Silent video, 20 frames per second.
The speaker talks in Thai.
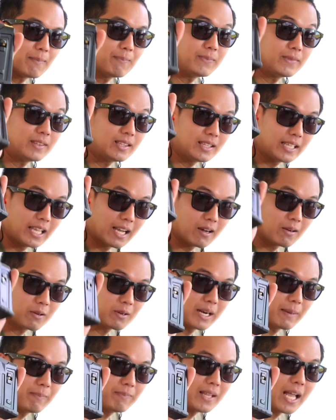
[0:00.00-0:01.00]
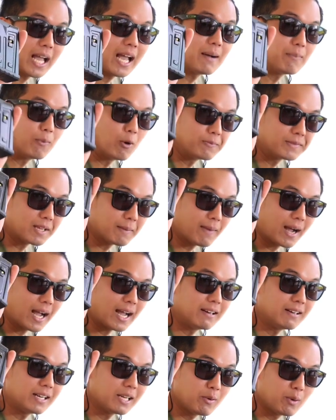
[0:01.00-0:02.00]
บ เดี๋ยวคลิปหน้าผมจะมา
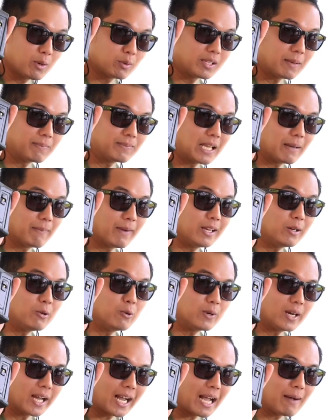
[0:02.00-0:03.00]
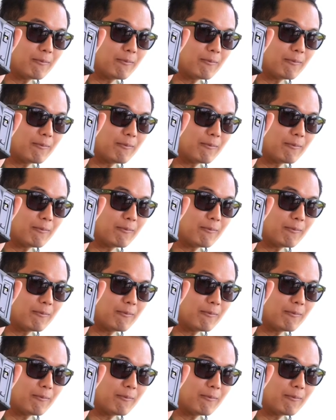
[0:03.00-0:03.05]
รีวิวเต็มๆให้ดูนะค